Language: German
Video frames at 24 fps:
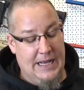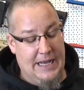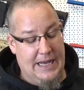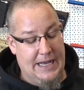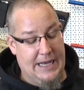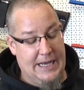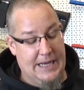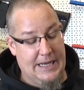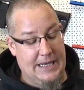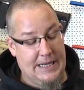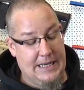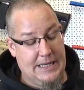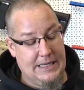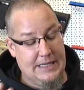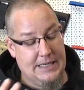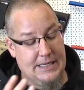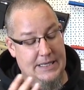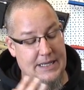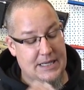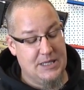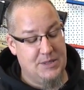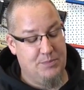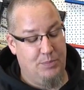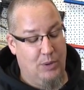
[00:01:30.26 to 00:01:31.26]
Äh,
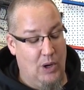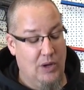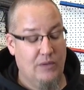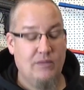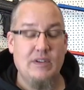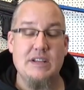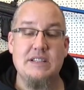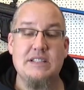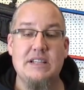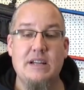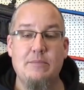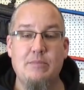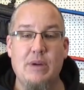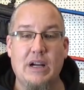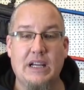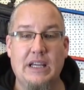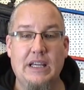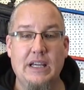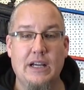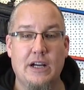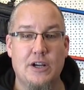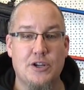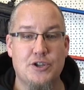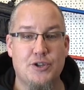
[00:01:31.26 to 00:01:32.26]
das Board, was den
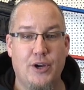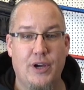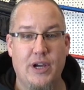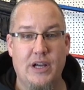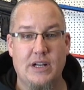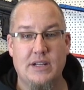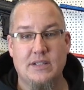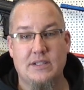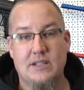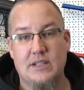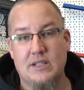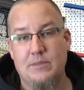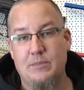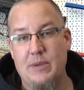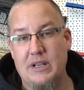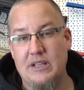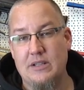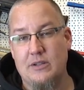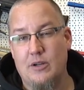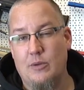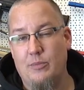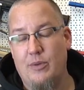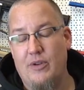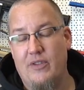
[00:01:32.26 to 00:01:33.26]
Markierer steuert, ist das
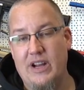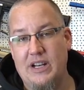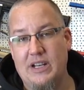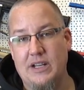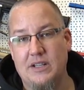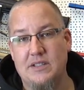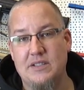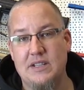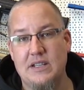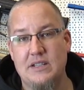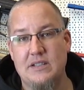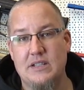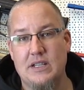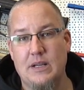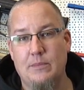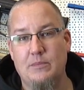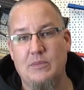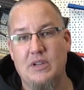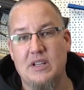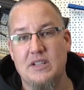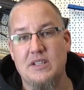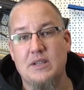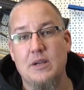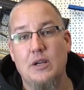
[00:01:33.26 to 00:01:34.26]
Method Operating
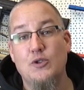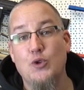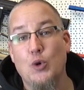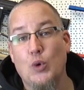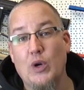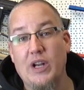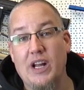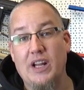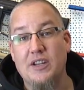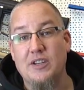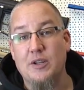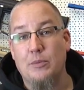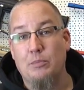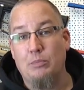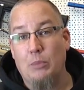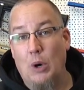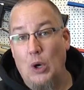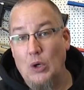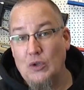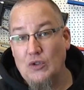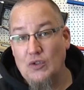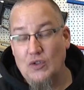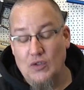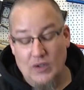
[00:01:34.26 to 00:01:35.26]
System, das sogenannte
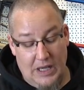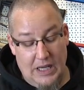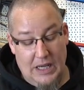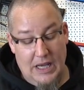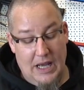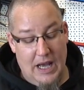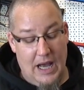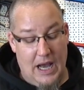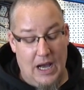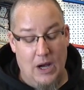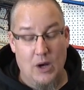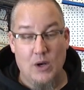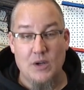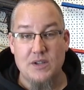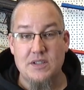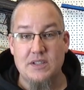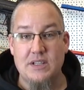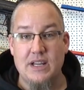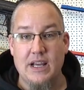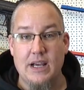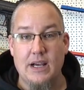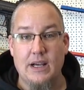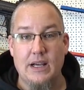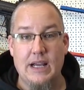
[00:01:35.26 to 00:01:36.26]
MOS aus
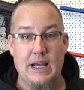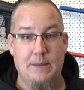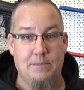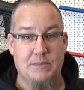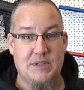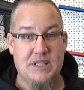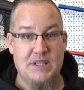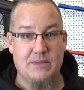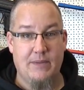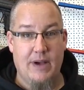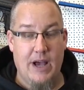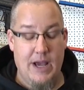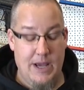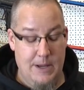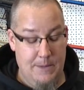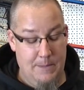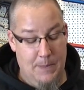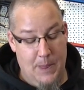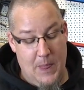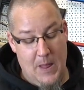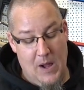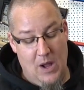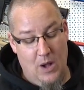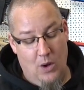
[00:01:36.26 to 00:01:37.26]
der M2
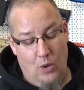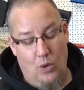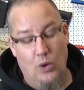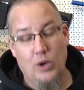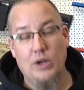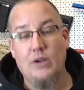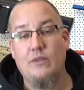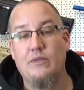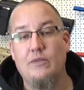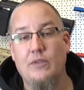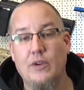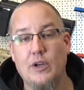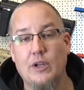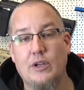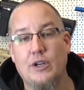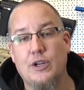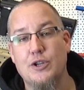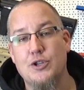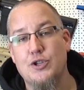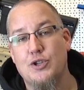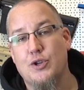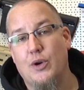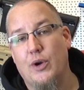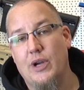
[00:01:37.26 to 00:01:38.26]
und wird
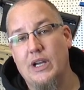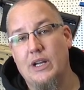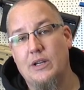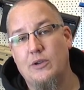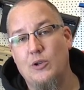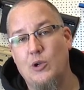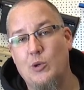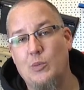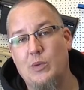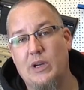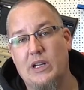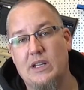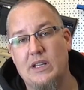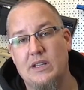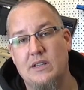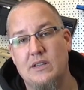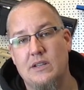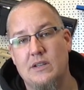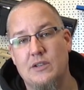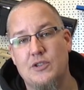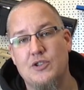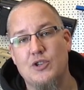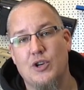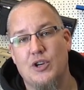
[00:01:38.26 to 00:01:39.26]
gesteuert über
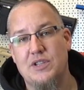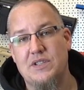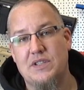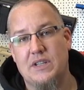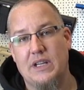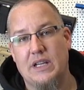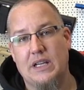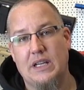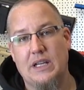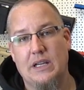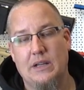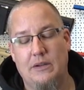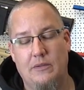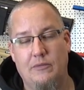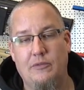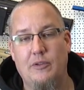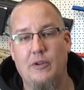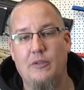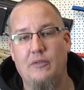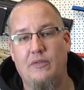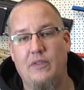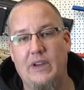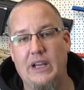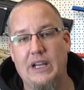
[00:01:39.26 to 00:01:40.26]
den Joystick,
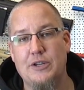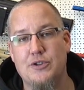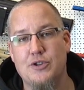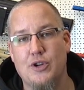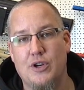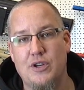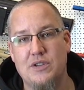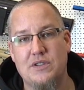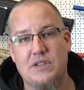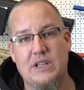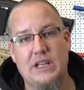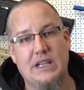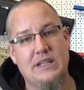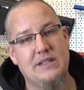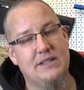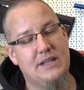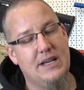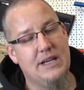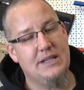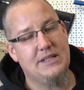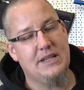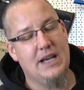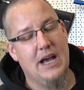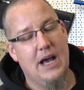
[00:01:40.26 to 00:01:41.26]
Fünf-Wege-Joystick,
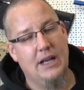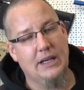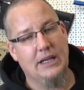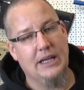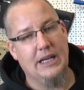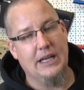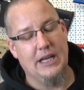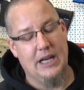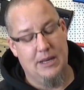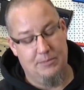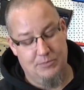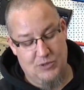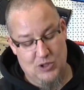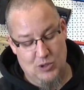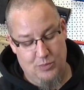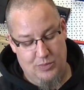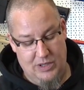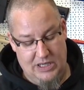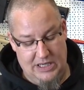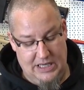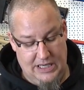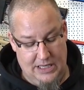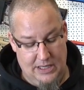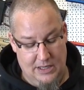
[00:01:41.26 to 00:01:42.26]
sehr, sehr angenehm zu
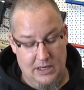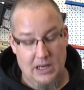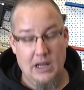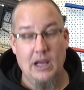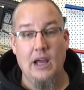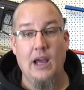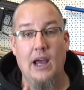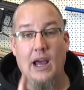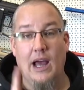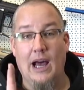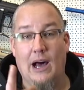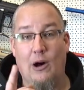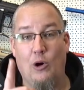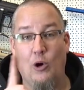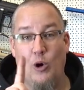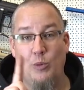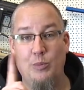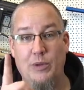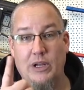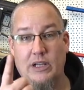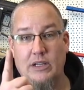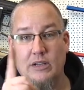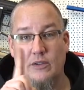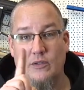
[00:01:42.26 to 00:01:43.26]
bedienen, auch
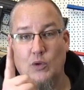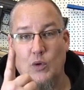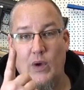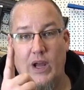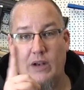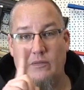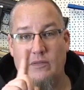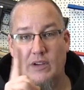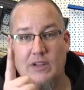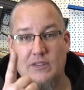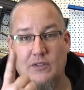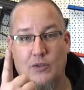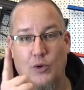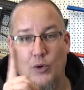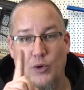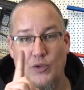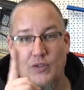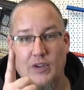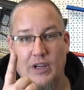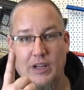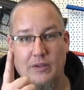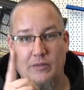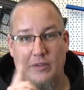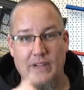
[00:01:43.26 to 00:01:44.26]
mit so etwas
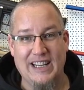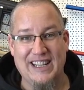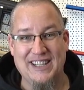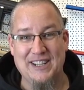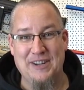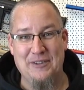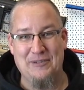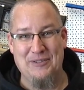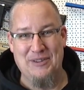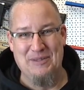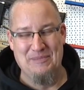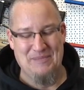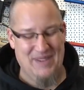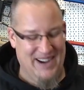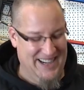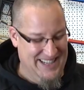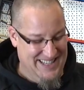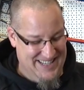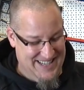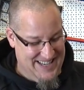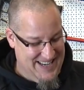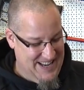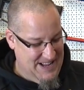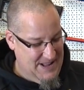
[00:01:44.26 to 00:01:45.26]
größeren Fingern wie
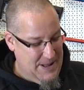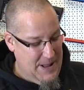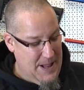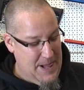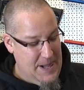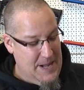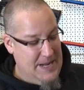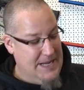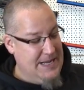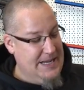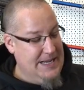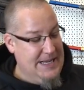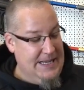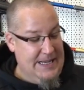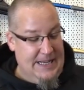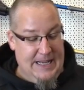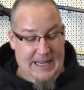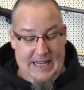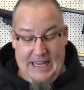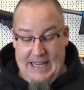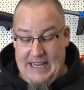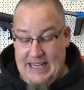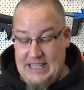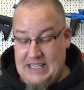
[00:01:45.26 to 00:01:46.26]
meinen.
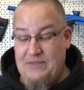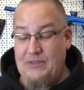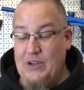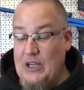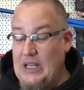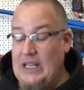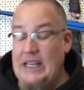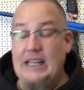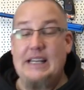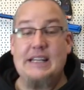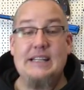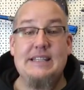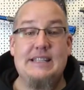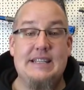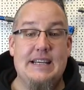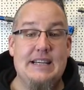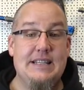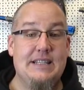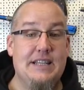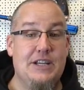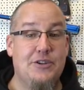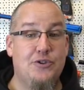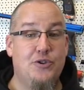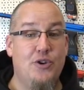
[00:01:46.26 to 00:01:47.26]
Ist wirklich ein sehr,
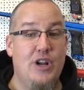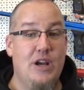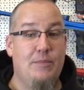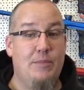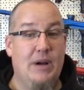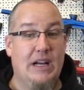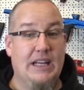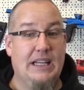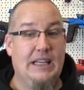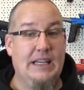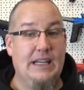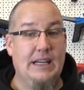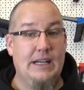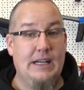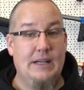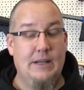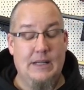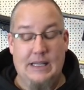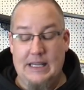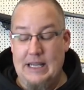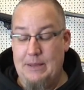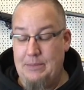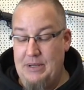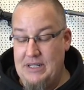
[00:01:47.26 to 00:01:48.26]
sehr schöner Markierer.
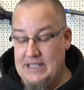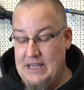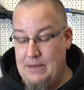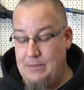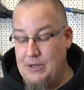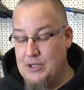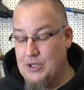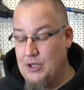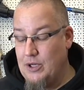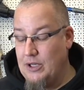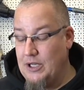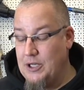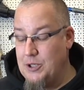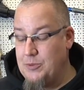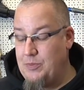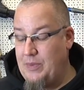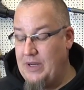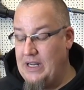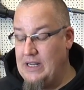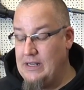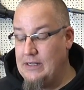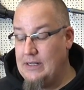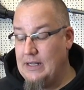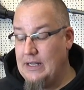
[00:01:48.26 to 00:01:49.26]
Ich habe ihn selber schon
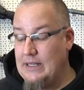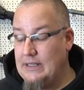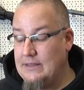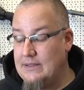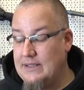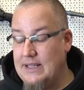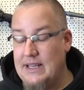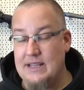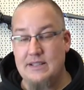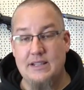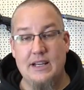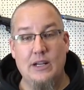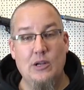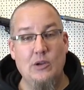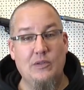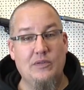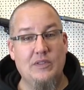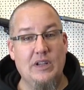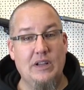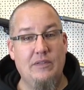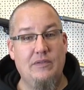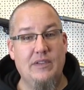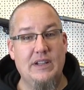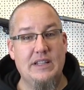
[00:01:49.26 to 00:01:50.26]
gespielt. Sehr, sehr
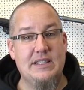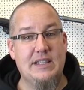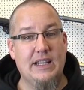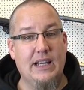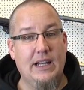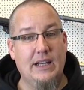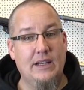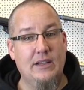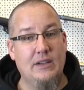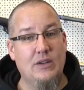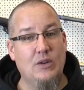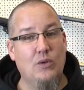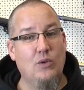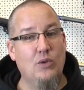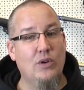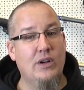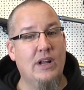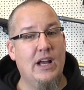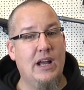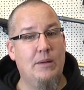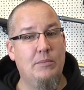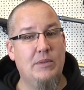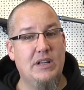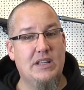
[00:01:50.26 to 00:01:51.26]
lufteffizient,
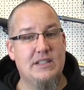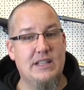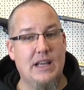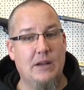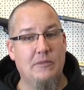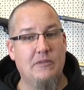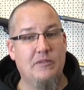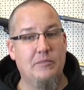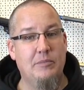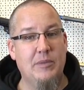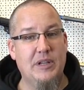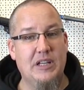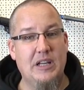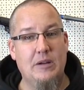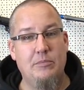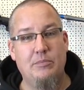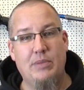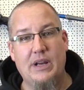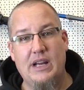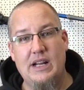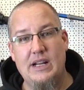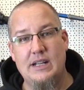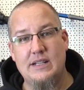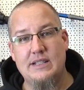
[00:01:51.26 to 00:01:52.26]
unheimlich sanft mit den
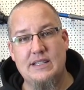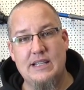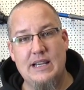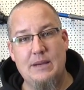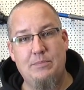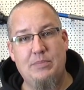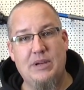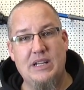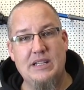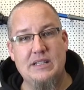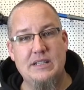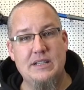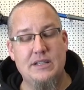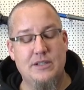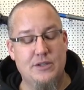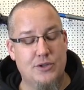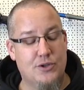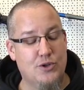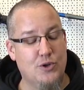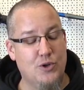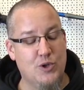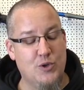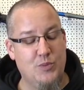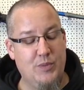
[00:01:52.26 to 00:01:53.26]
Bällen, sehr präzises
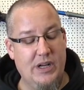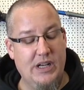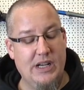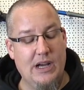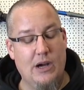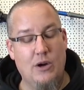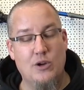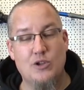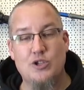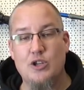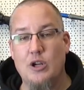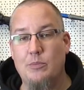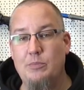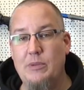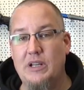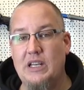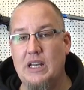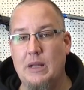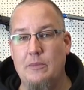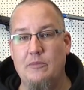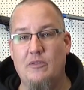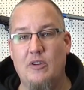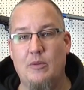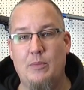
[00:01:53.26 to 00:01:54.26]
Schussbild, auch schon mit
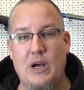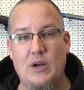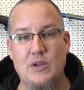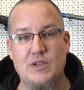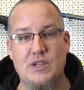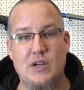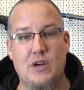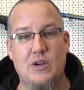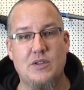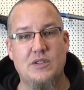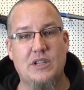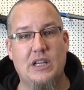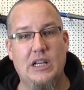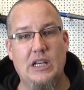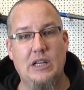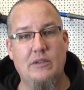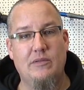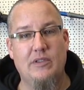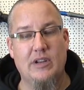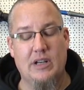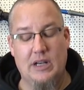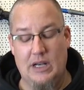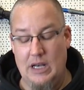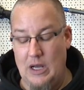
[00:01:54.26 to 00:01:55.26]
dem vom Hause aus
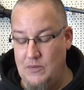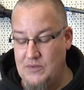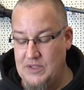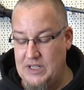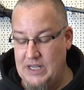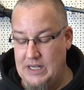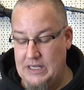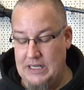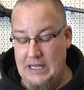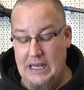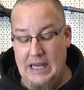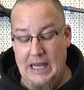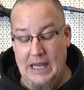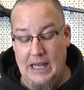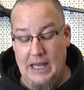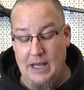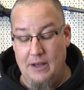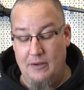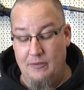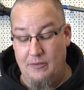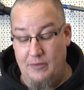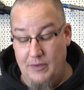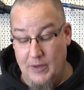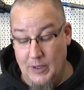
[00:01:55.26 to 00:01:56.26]
gelieferten Laufset.
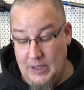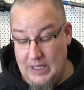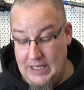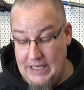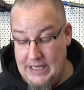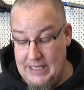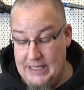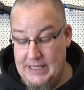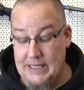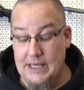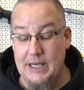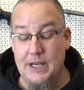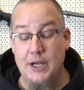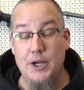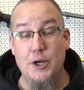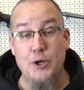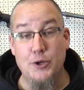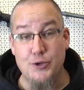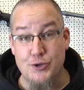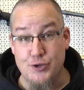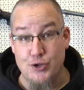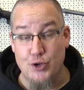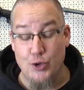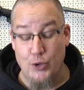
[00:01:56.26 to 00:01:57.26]
Wirklich
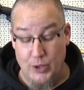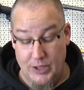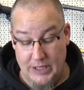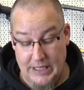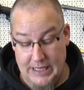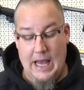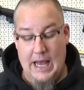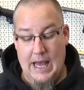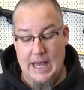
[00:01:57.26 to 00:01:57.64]
schön.